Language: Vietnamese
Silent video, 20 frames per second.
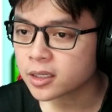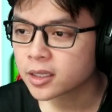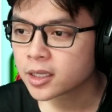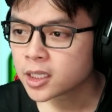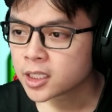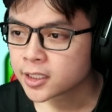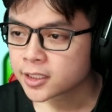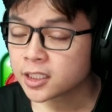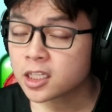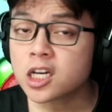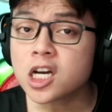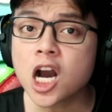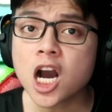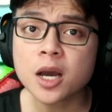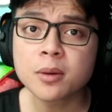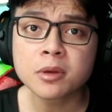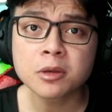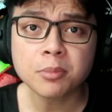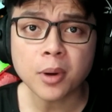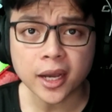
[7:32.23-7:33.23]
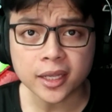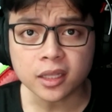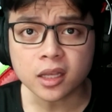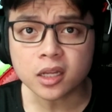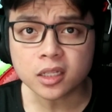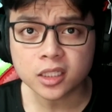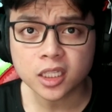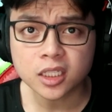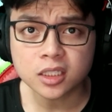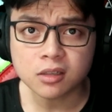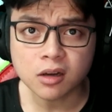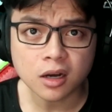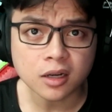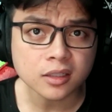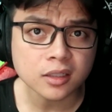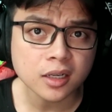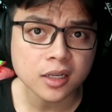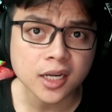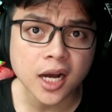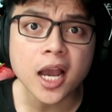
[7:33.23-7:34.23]
đấy Những người bị bệnh ấy, thì
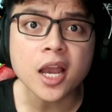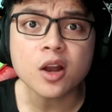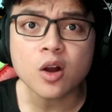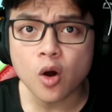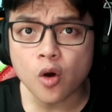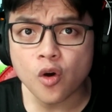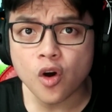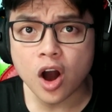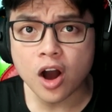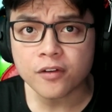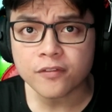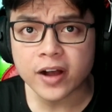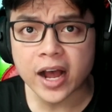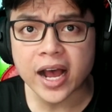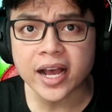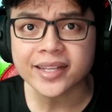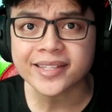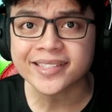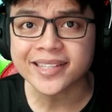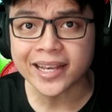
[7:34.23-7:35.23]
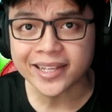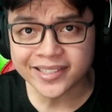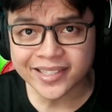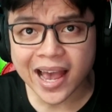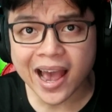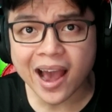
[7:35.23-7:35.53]
thường gầy gò và xanh